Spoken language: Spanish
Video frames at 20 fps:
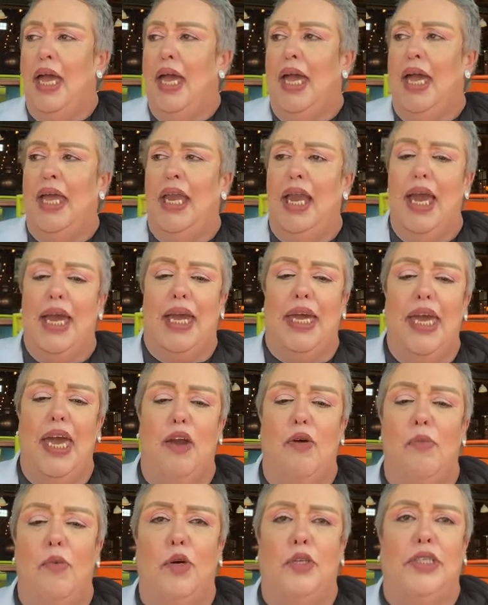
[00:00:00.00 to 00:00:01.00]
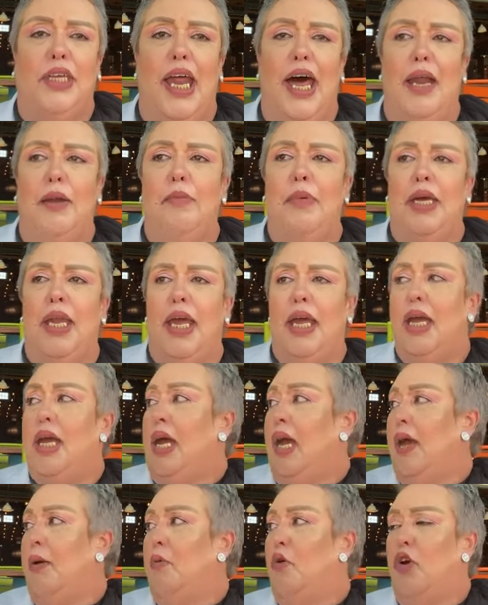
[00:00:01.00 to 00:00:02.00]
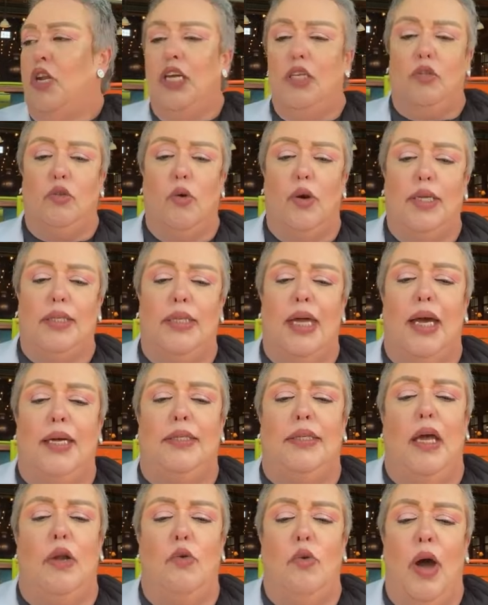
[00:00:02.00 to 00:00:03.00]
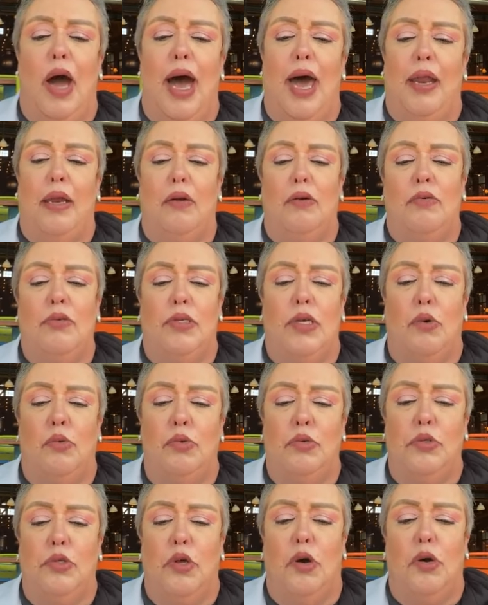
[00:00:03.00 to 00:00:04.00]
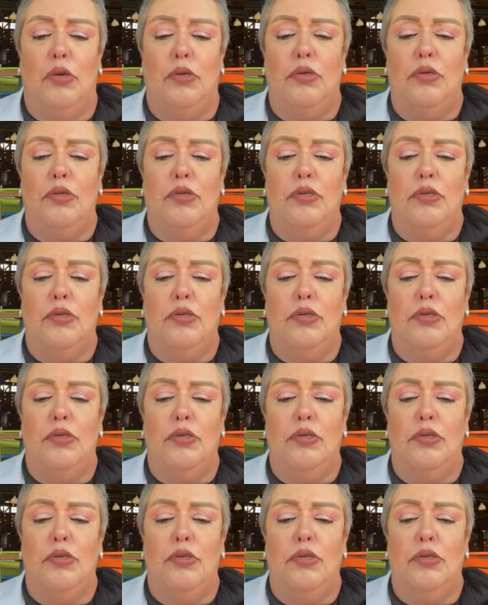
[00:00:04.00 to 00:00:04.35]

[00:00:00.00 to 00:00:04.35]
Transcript: Y les quiero mostrar, miren qué bonito está este lugar. Un segundo.